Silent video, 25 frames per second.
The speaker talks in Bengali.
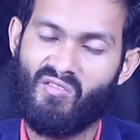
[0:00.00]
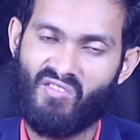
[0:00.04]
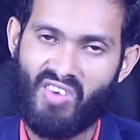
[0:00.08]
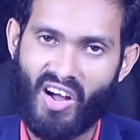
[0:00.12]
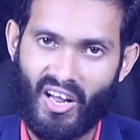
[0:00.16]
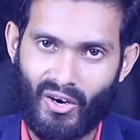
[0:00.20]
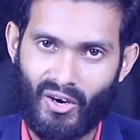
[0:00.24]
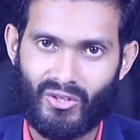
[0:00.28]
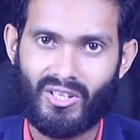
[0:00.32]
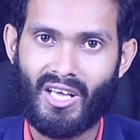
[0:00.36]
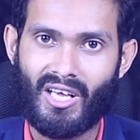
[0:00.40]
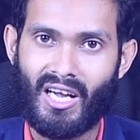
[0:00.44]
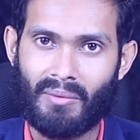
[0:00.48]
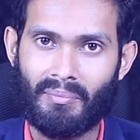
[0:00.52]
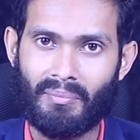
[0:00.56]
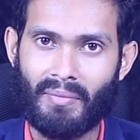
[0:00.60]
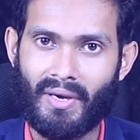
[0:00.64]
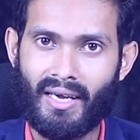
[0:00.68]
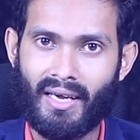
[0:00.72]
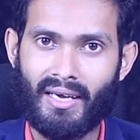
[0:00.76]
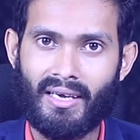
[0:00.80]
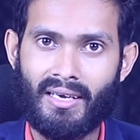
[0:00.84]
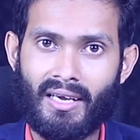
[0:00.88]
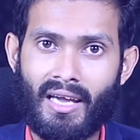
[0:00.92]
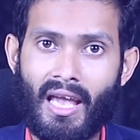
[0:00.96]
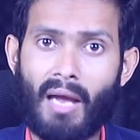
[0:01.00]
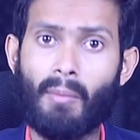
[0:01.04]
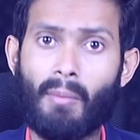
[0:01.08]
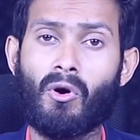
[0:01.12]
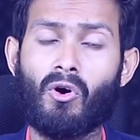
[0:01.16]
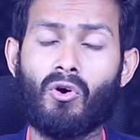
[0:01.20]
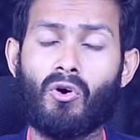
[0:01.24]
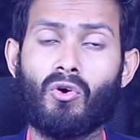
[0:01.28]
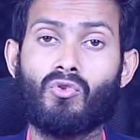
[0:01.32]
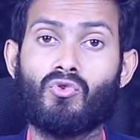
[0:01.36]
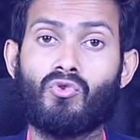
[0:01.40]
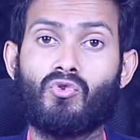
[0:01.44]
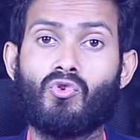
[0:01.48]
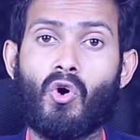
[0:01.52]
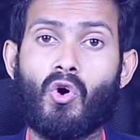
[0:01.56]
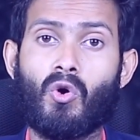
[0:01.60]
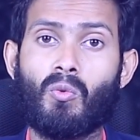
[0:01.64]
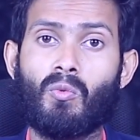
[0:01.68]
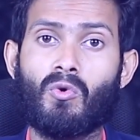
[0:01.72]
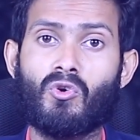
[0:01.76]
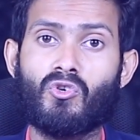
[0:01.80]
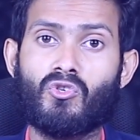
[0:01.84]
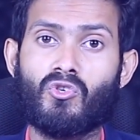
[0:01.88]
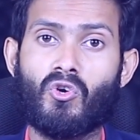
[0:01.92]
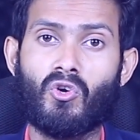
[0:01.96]
ভালো থাকবে এবং
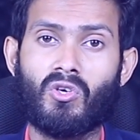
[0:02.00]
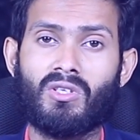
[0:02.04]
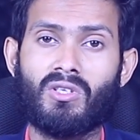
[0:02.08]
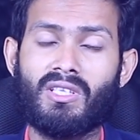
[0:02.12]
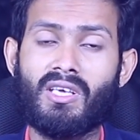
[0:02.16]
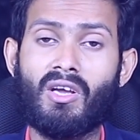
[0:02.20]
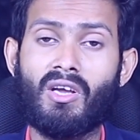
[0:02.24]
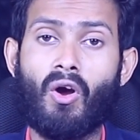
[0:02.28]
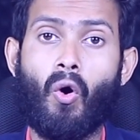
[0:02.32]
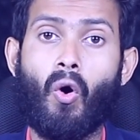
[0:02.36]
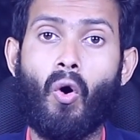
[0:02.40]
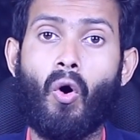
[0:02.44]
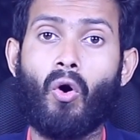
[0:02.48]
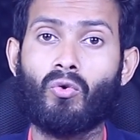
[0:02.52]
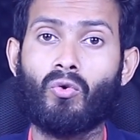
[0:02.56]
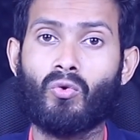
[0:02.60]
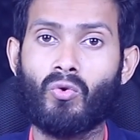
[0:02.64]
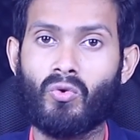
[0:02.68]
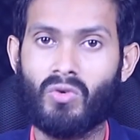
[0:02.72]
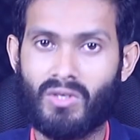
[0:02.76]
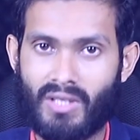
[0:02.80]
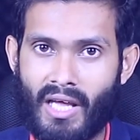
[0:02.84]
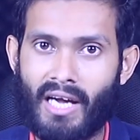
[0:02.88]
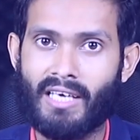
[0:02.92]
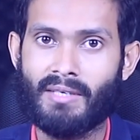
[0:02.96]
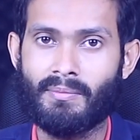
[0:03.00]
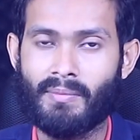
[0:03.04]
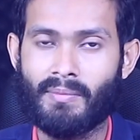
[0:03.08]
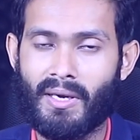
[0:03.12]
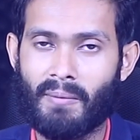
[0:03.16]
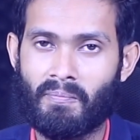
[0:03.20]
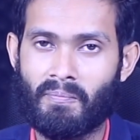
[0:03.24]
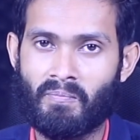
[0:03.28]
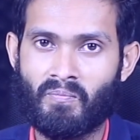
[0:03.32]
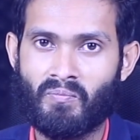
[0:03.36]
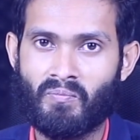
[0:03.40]
যৌবন শক্তি অটুট থাকবে